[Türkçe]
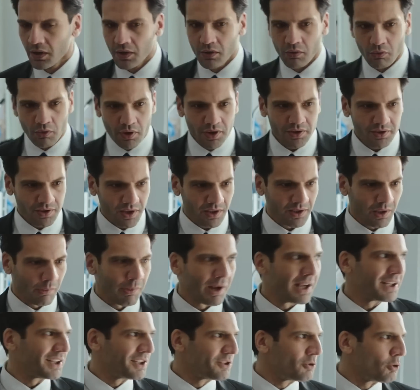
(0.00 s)
O esnada
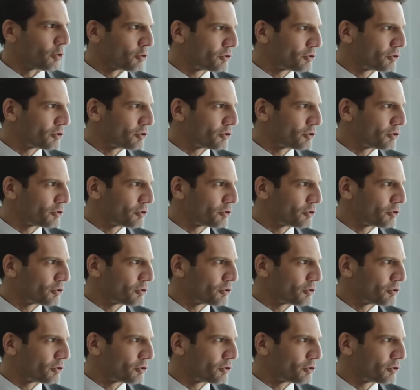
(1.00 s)
belki de